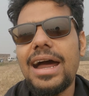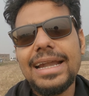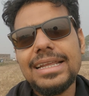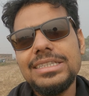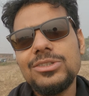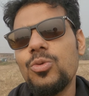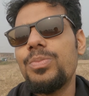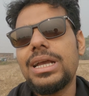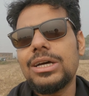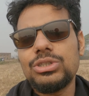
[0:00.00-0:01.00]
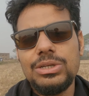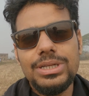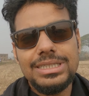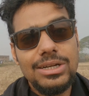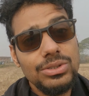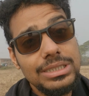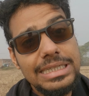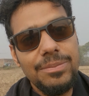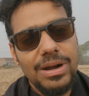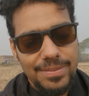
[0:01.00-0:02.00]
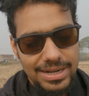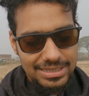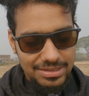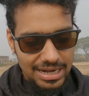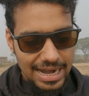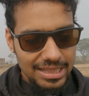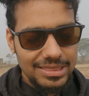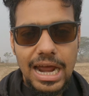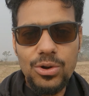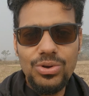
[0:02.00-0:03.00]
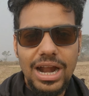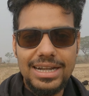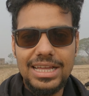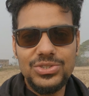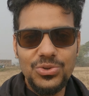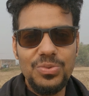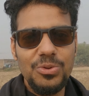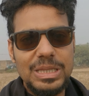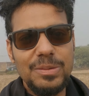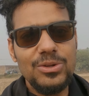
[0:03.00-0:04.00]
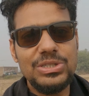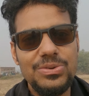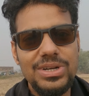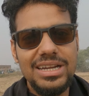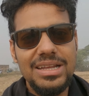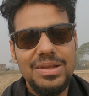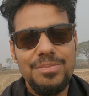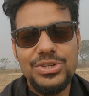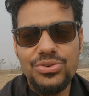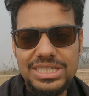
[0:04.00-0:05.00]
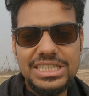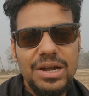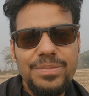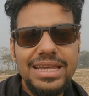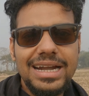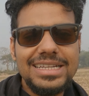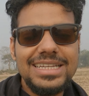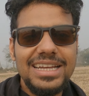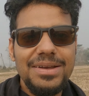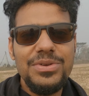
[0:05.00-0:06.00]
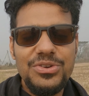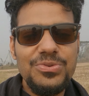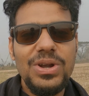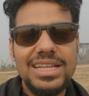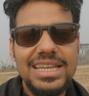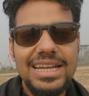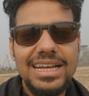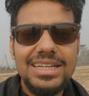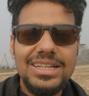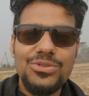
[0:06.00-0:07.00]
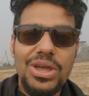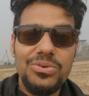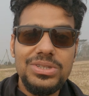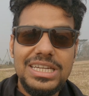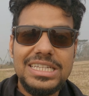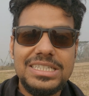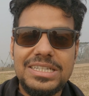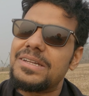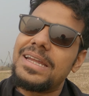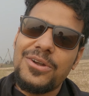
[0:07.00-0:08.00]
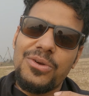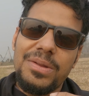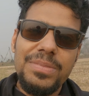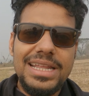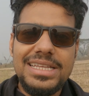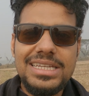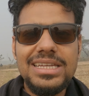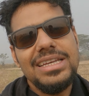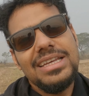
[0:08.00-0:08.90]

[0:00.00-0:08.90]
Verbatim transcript: আর একটা জিনিস খুব বিখ্যাত শিউড়ি সেটা হচ্ছে তিলপাড়া ব্যারেজ একটা দারুণ আড্ডা জোন বলতে পারো শিউড়ি ভীষণই চার্মিং একটা জায়গা বিউটিফুল একটা জায়গা তো এখন জাস্ট একটু ওখানে বেরিয়েছি